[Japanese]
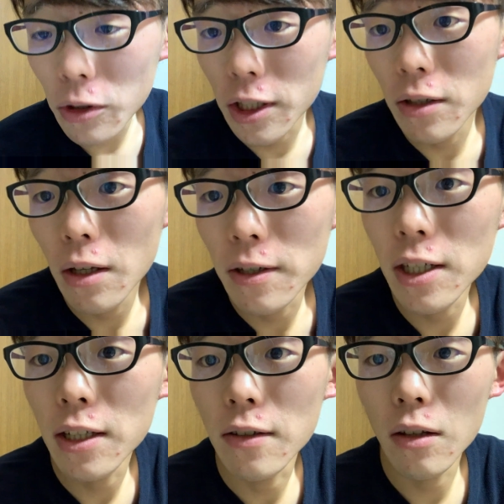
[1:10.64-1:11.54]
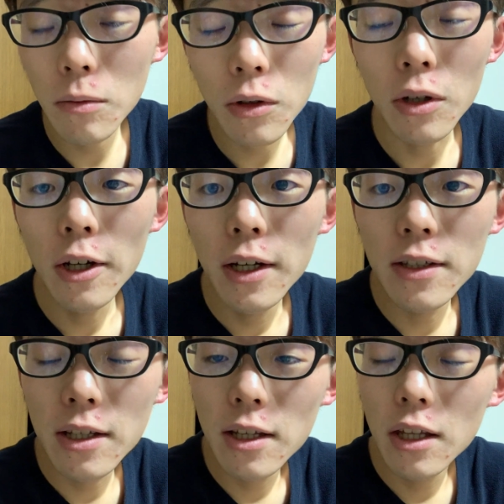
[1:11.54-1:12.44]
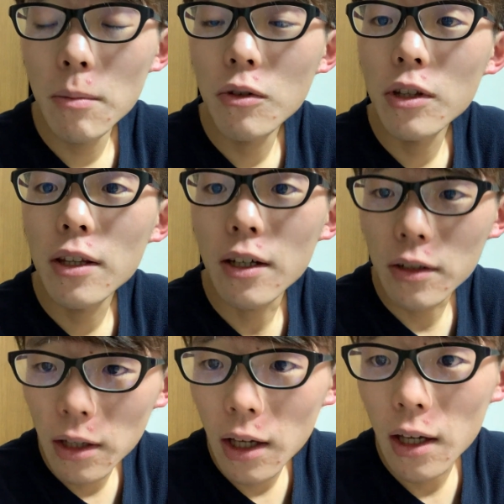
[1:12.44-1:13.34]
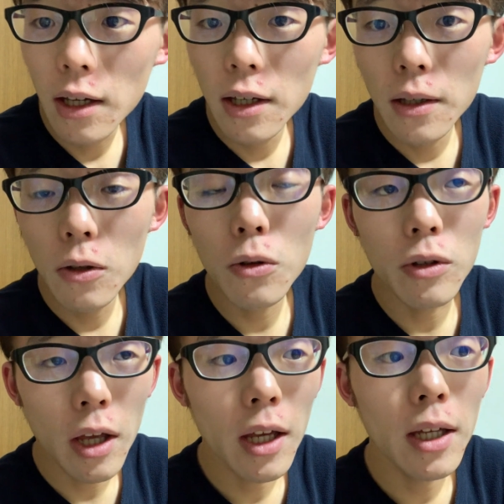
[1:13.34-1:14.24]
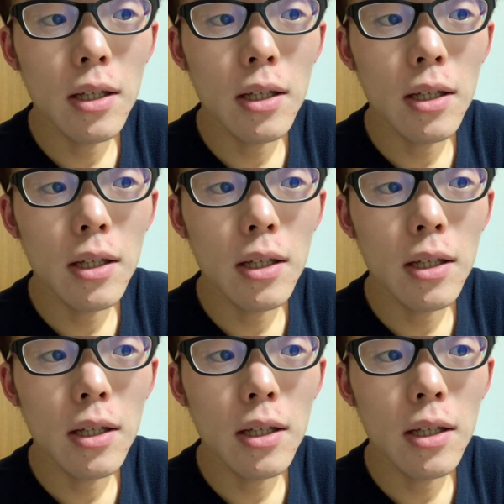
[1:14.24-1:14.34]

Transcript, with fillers: 通り昼寝はしたんですけども、全然眠くならなくて、夜ね、